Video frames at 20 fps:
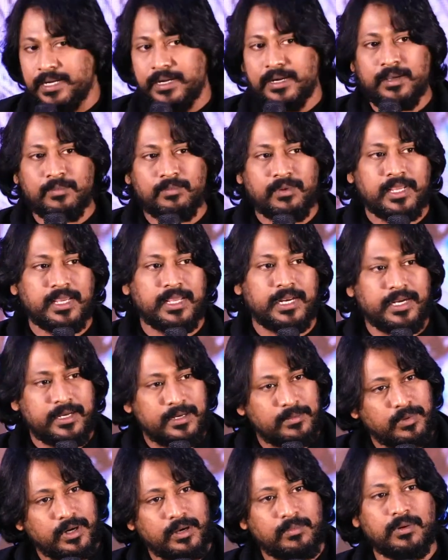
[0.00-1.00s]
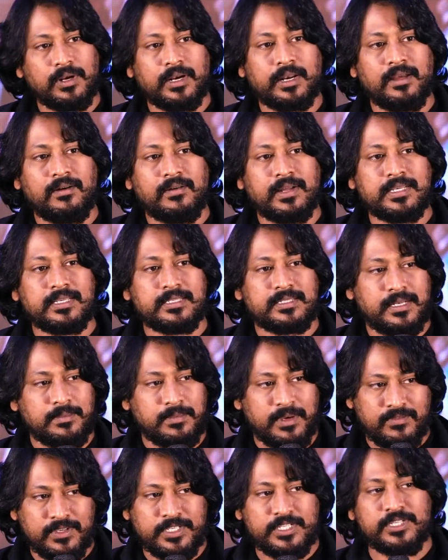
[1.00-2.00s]
డబ్బులకి రెట్టింపు డబ్బులు రావాలి ఈ
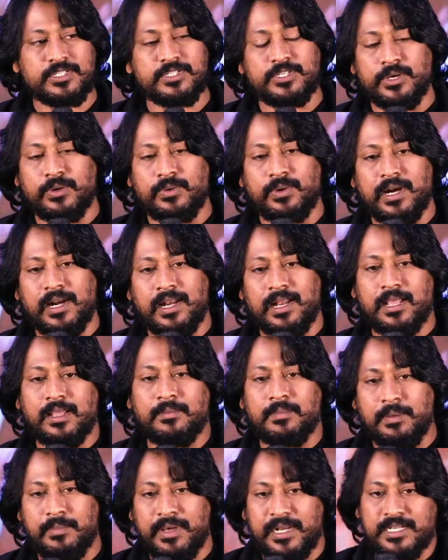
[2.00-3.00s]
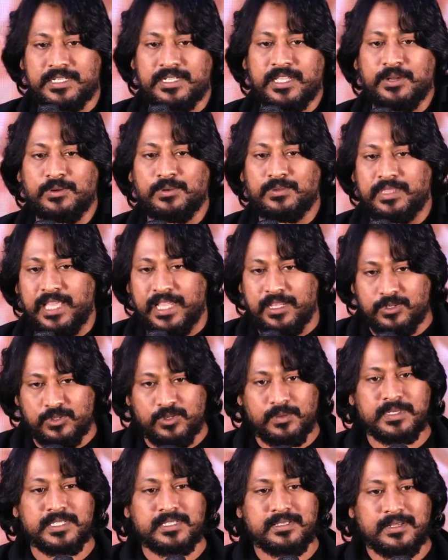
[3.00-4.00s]
సినిమా విజయం చేకూరాలి అలాగే మా మరేష్ గారు థ్యాంక్ యూ సో
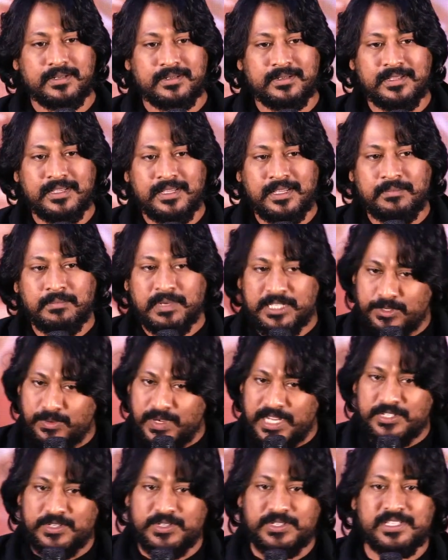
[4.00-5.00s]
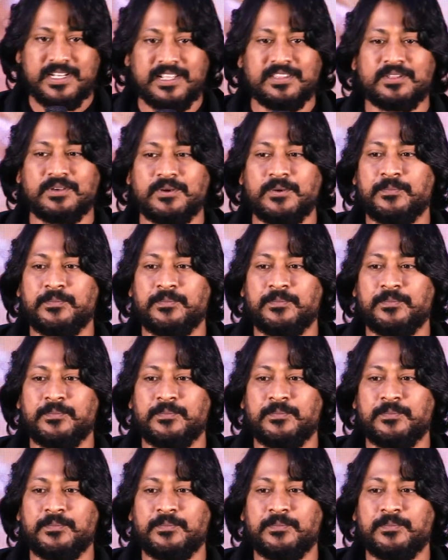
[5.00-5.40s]
మచ్ సార్ మంచి వేషం ఇచ్చినందుకు